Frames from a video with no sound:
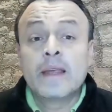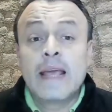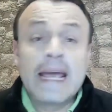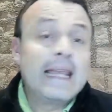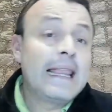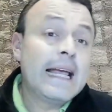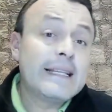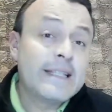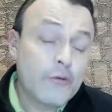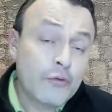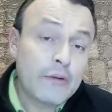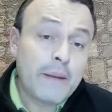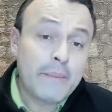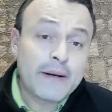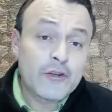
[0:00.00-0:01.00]
es la
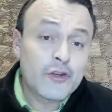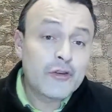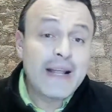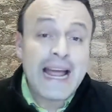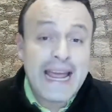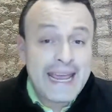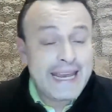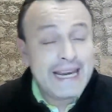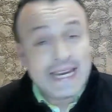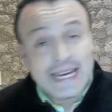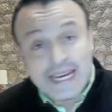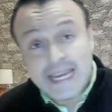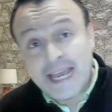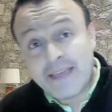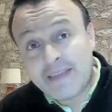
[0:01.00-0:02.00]
segunda persona en
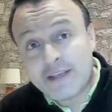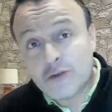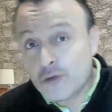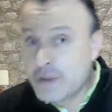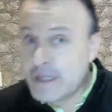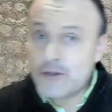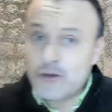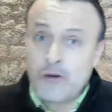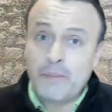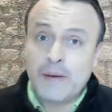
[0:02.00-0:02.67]
línea de sucesión